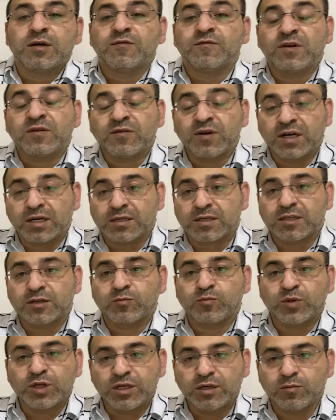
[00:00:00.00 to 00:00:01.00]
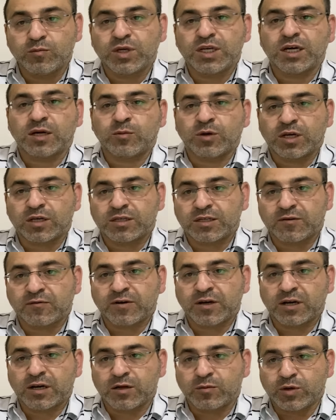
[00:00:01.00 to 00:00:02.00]
في فحص طبي بنعمل
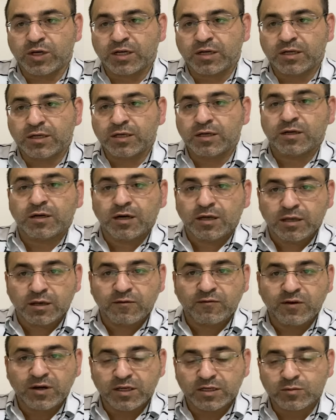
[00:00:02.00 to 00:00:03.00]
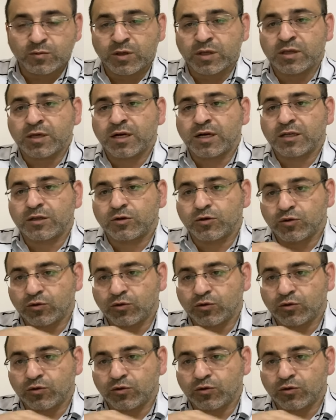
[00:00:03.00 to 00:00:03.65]
السفارة الأمريكية هذا الفحص بالذات